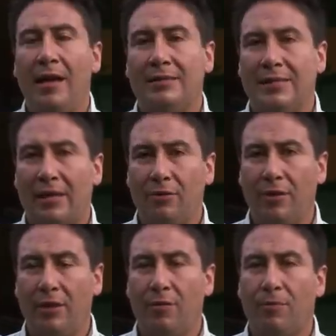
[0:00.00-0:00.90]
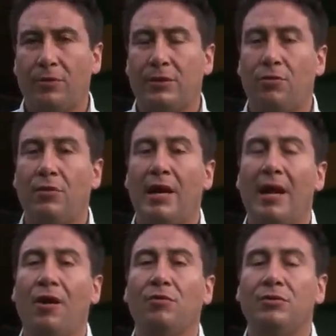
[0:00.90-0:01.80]
El sardo negro, por ser un
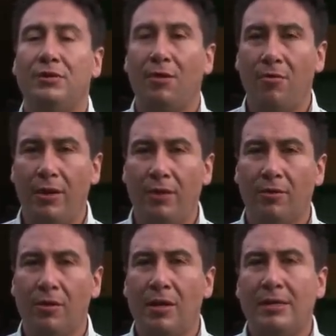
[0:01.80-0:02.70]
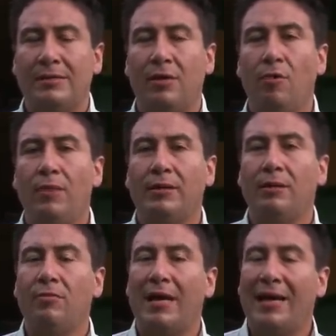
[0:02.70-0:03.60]
ganado cebuino, se
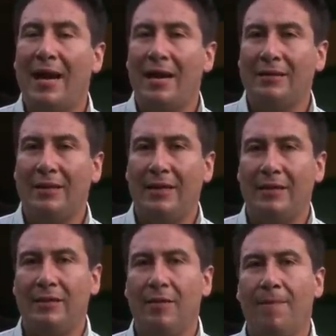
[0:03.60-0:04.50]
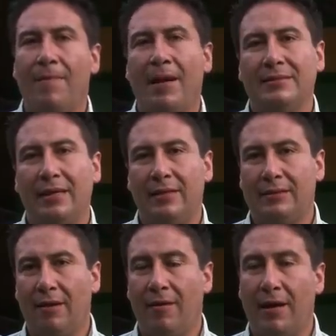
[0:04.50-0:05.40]
convierte en una gran alternativa para seguir
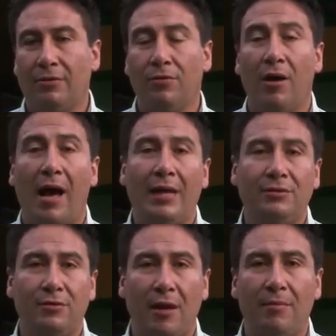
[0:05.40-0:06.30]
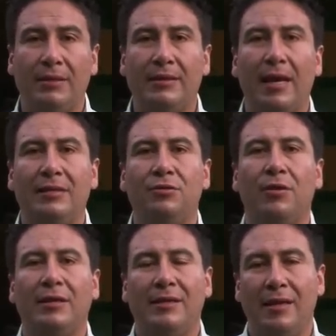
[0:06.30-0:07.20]
trabajando, adicionalmente a
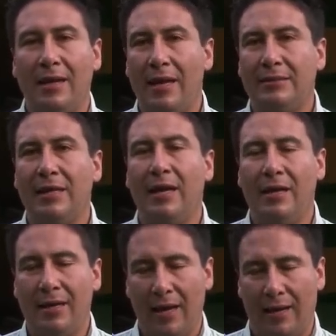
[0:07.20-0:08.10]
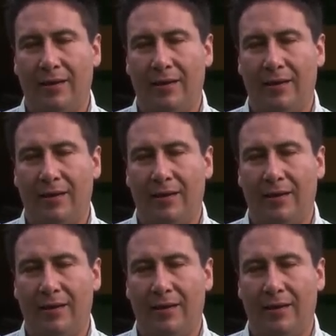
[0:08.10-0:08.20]
esto que tiene leche y